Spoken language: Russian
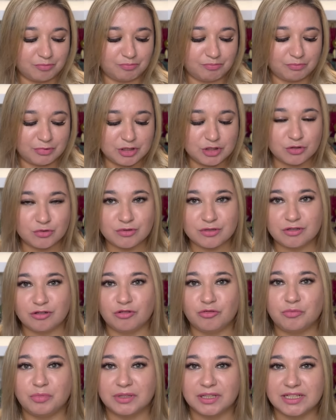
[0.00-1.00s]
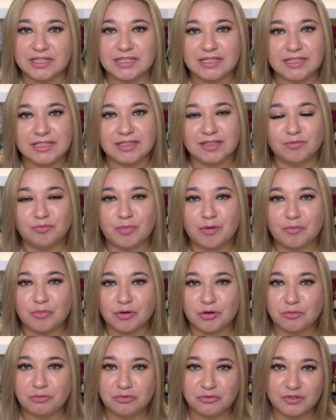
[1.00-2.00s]
почувствовал, поносил,
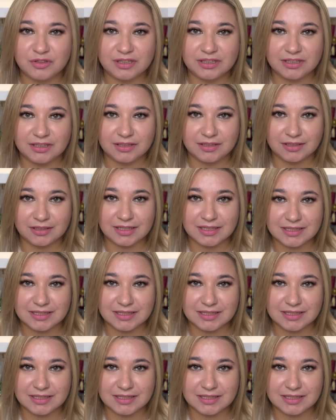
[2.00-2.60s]
попробовал и